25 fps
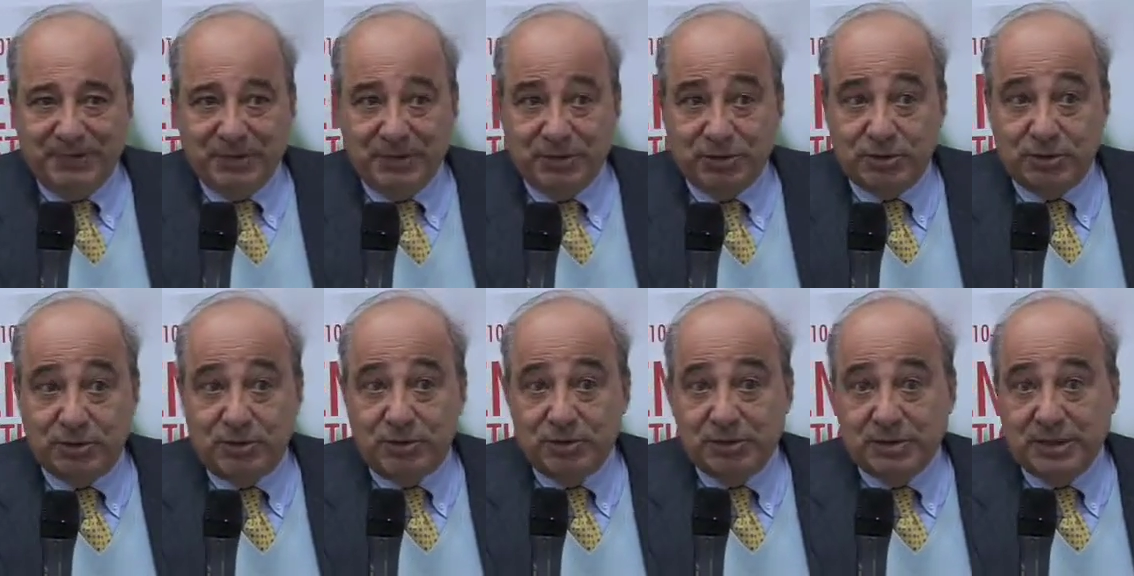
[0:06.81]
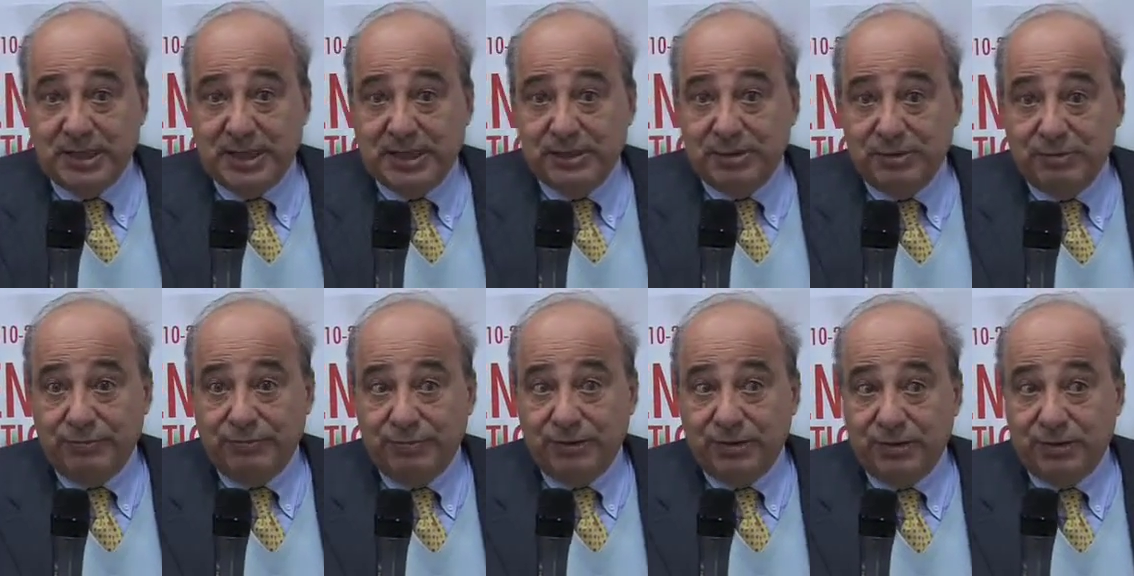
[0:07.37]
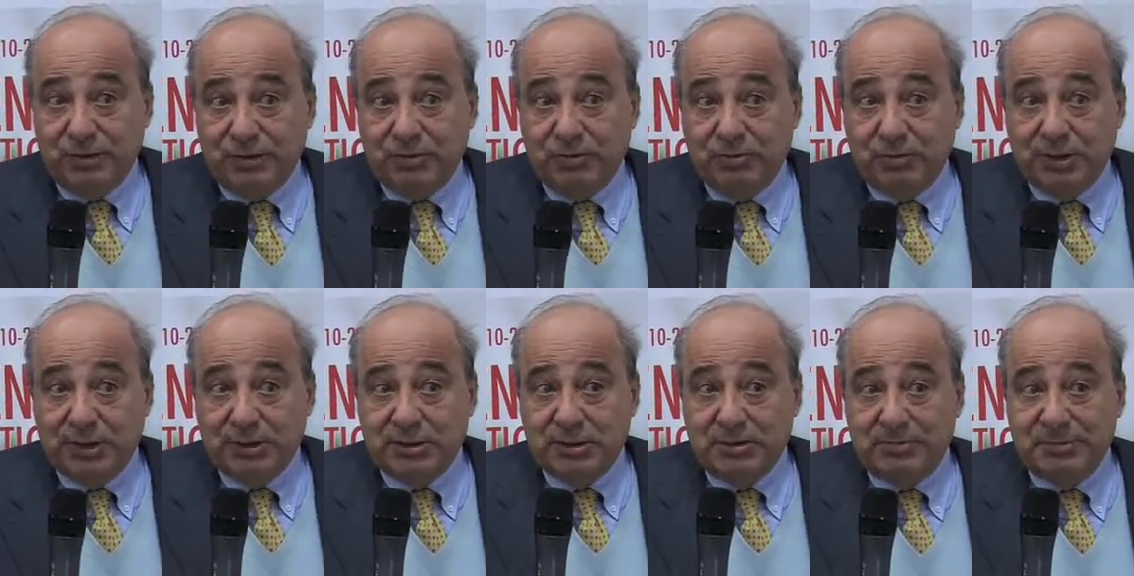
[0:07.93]
sono stato fino a
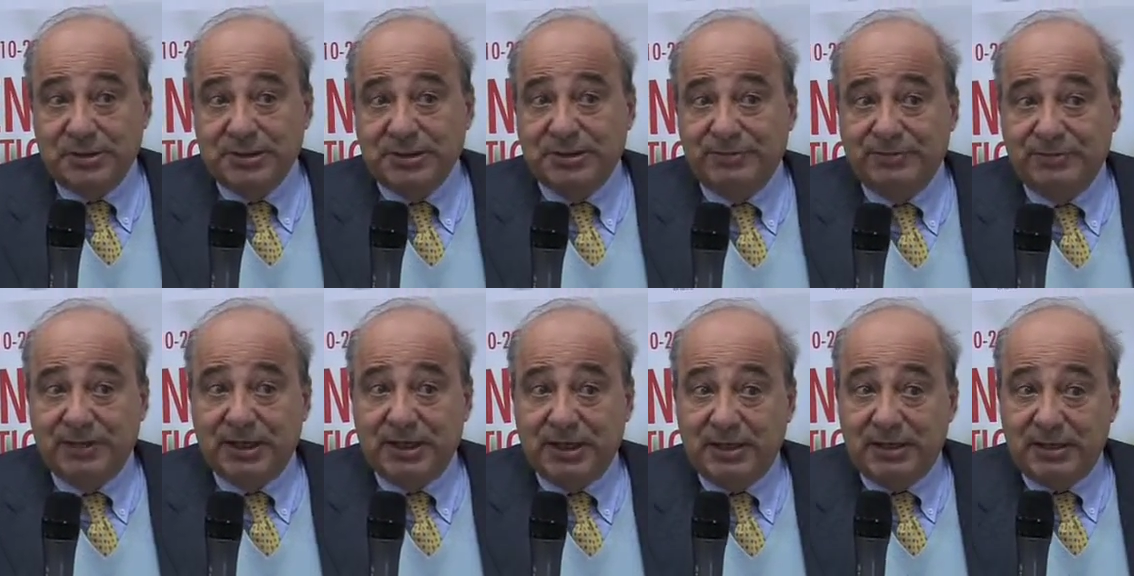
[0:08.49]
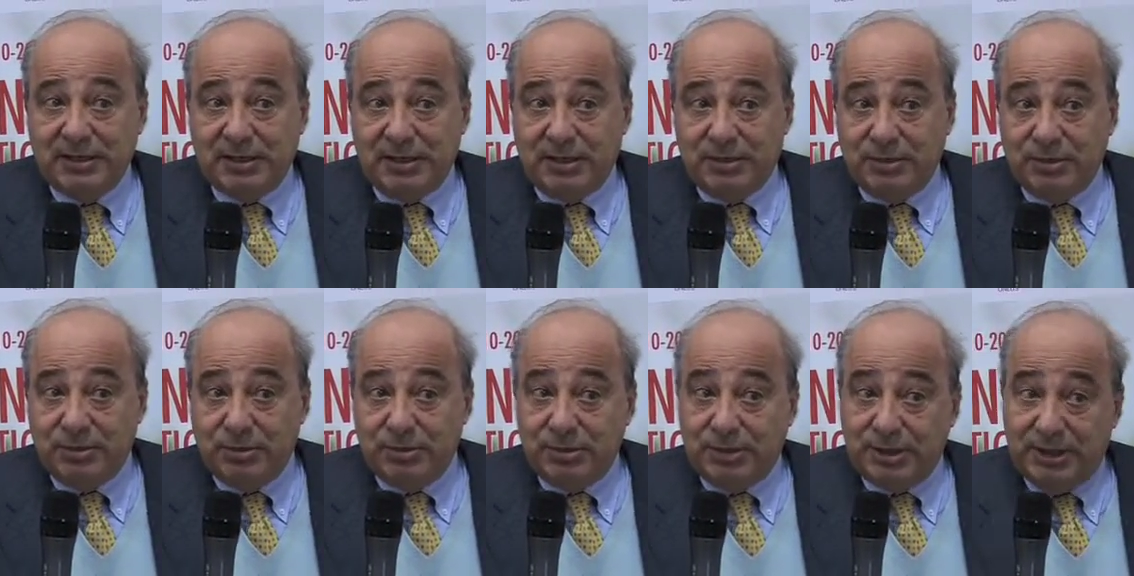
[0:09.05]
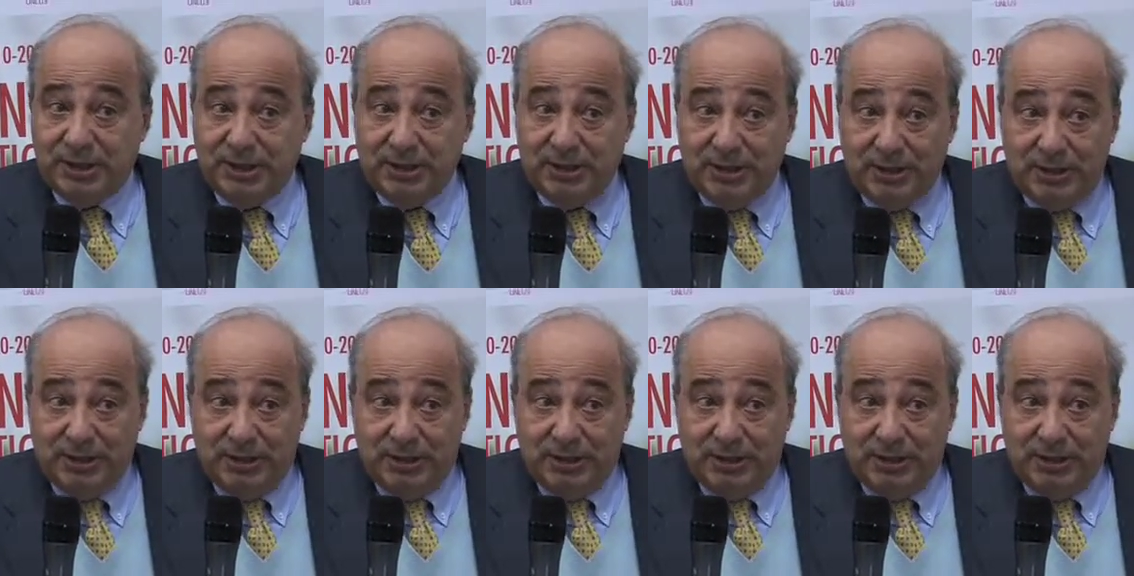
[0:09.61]
quattro mesi fa il direttore